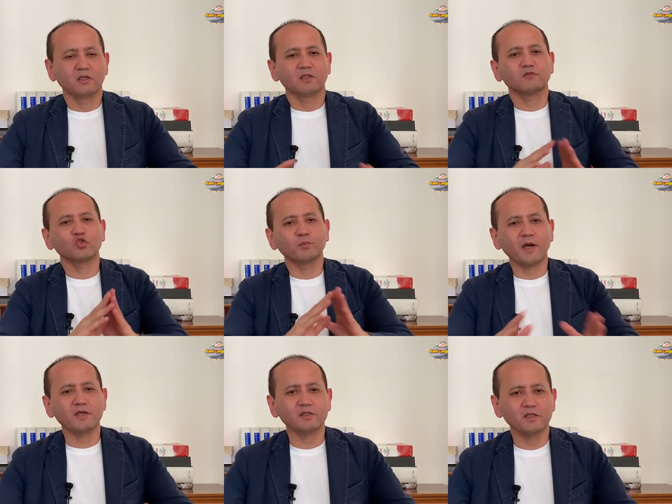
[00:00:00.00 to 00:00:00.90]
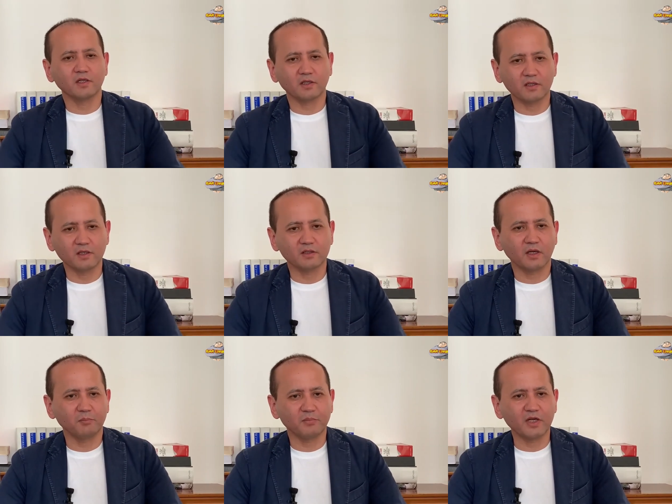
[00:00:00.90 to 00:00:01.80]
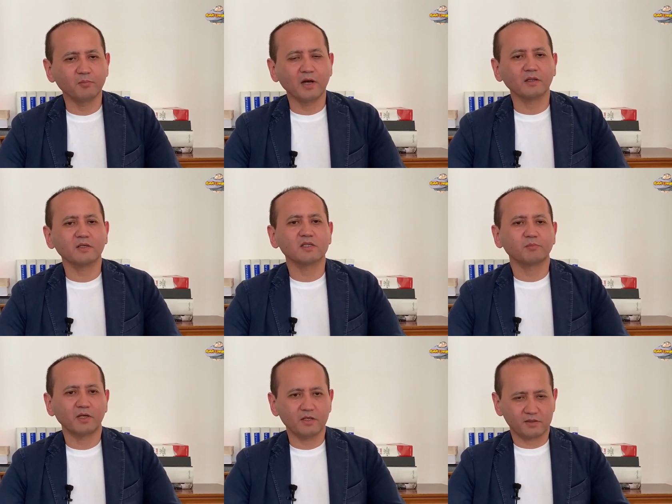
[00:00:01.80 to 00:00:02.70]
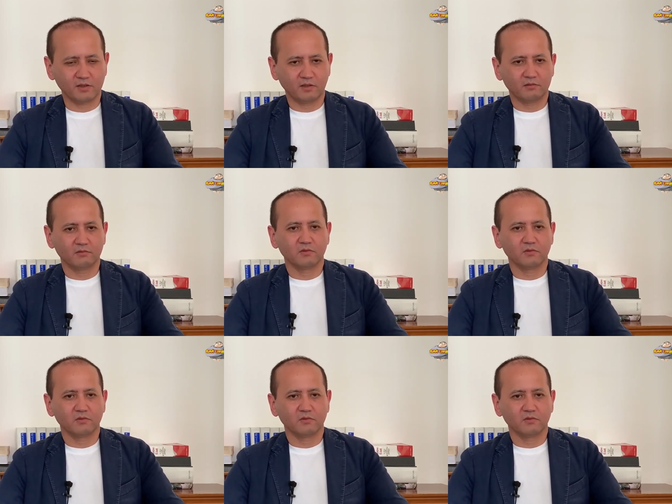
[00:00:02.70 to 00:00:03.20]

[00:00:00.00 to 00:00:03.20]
не вступайте ни какие-то перепалки с полицией.